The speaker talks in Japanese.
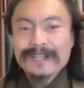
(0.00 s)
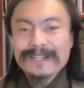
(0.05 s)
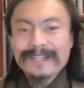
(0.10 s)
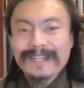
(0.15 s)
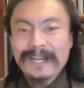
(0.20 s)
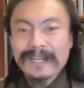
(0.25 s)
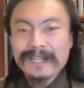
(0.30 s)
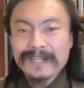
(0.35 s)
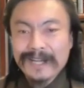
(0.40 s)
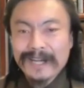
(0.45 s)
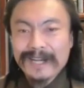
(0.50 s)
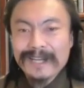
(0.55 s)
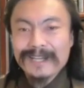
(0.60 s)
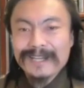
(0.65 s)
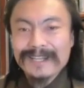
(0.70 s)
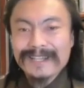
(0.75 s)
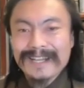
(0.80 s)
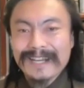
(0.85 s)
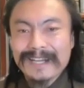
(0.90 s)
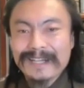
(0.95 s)
大体、
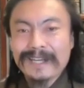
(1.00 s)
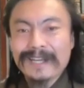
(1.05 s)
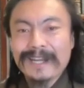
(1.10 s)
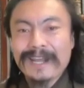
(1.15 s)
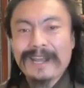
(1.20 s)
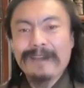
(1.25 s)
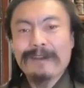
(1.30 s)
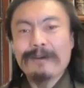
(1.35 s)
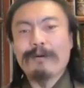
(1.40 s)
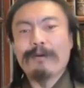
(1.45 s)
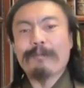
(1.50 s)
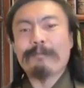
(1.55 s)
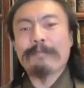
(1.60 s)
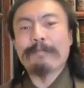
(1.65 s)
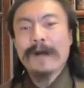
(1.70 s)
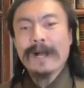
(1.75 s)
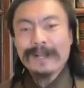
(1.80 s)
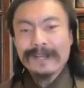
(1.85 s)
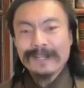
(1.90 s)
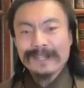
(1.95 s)
大体ね、
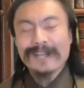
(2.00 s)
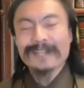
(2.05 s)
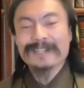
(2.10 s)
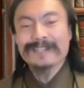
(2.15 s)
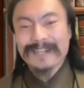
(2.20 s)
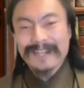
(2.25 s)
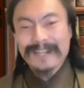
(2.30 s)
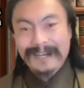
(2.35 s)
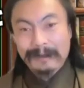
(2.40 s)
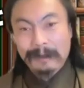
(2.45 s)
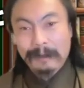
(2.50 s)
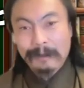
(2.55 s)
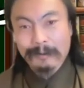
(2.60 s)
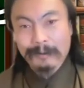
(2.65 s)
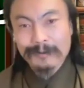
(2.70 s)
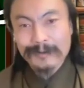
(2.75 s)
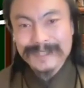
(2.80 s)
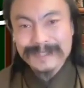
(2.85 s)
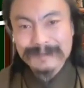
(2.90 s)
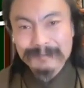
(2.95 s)
バカなんじゃないのか、
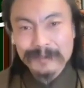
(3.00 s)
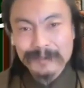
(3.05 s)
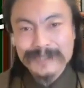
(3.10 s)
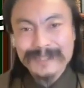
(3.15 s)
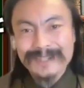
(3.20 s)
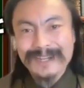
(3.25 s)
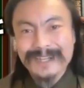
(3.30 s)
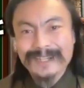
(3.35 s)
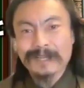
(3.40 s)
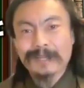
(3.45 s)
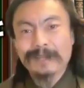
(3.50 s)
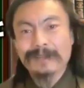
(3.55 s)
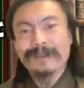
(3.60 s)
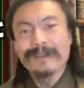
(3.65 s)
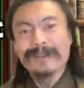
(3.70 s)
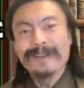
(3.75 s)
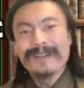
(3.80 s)
この質問してるやつは。